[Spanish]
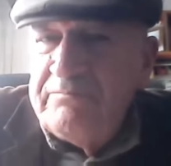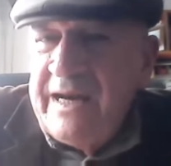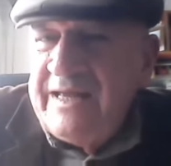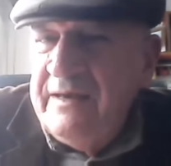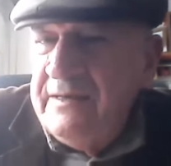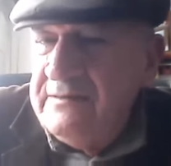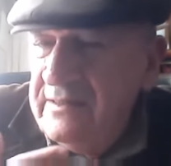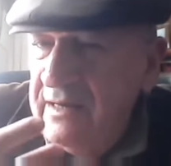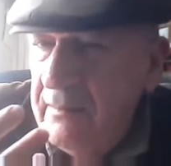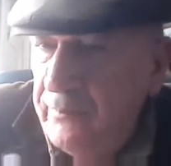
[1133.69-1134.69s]
para que
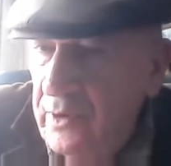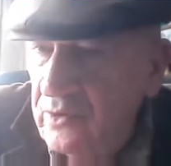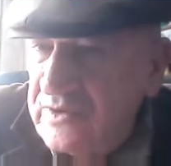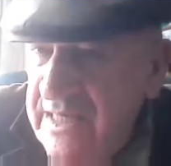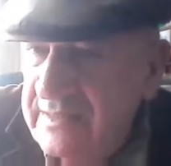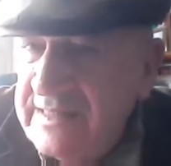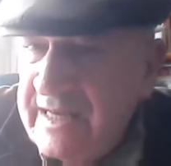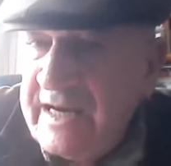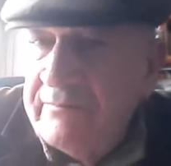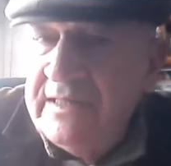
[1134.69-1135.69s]
el pueblo
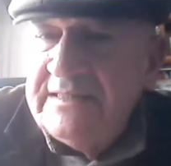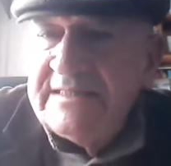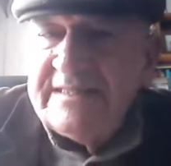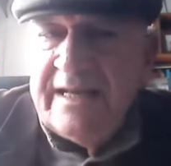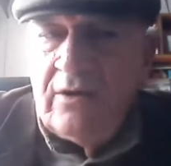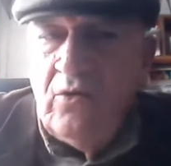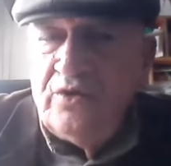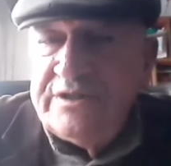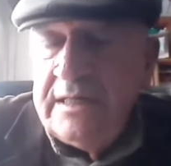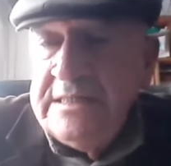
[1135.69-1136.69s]
sienta que realmente se le
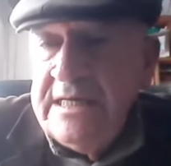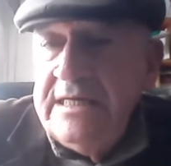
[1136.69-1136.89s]
escucha